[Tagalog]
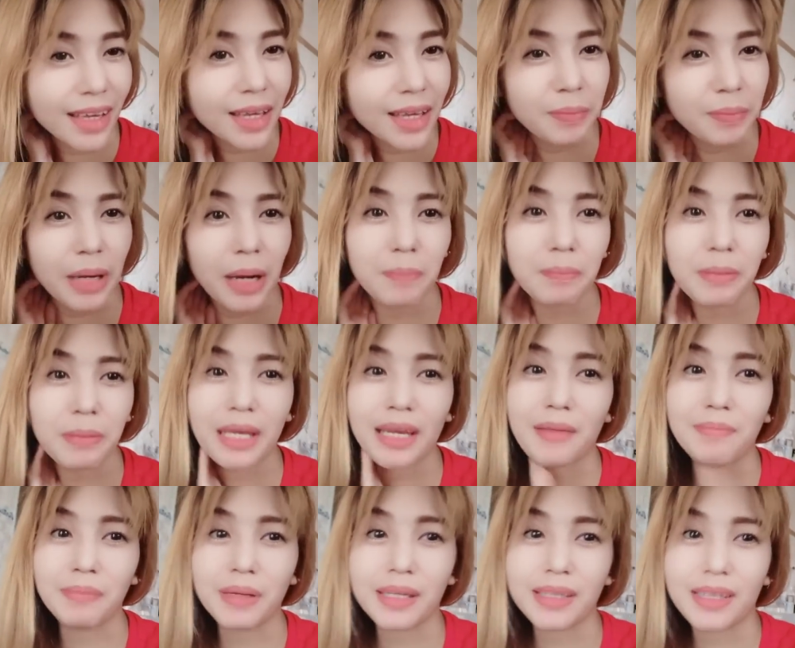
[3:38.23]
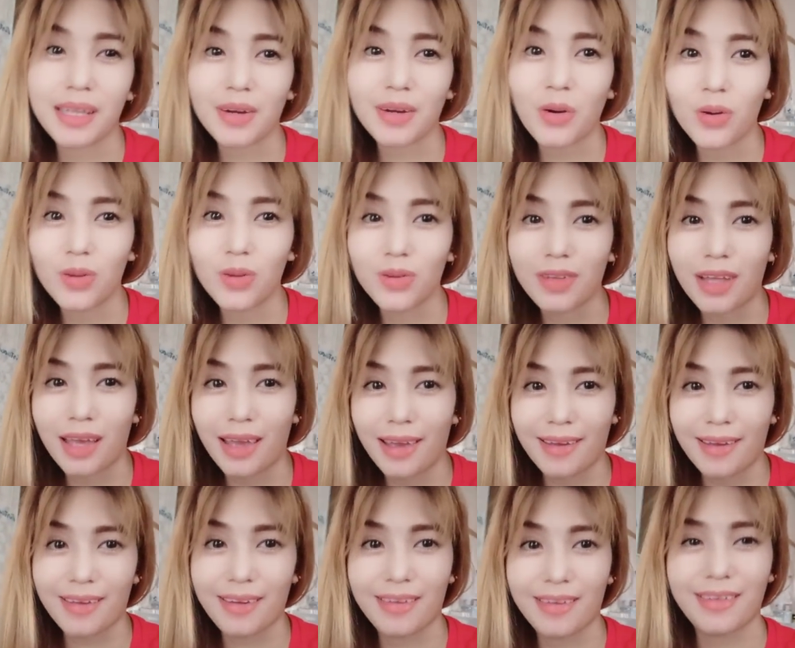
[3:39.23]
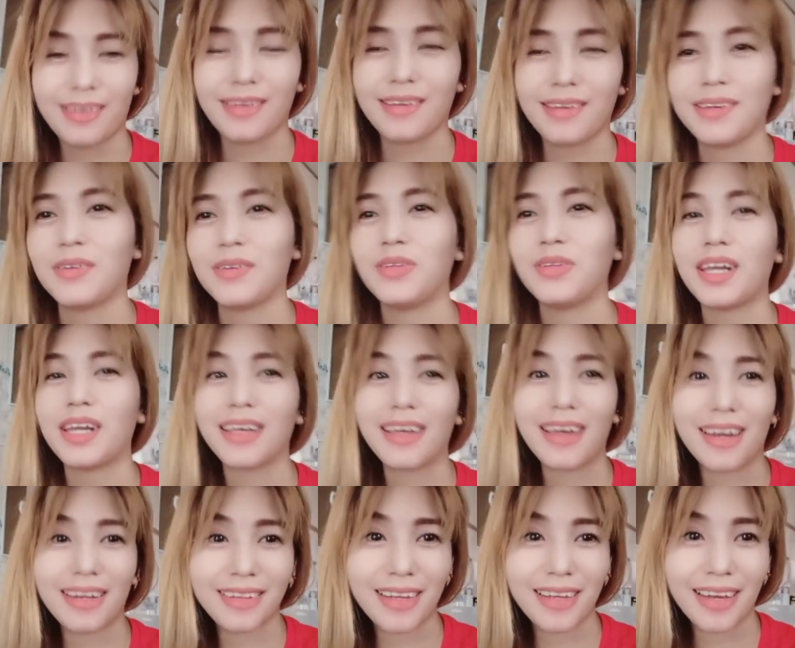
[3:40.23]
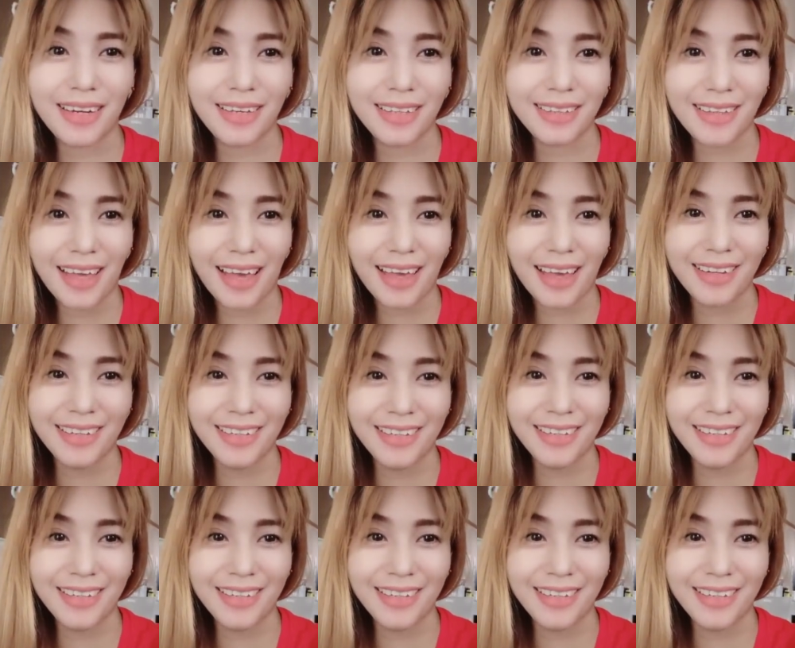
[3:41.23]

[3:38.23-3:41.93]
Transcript: Palambing-lambing din konti. Kunyari, galit-galitan.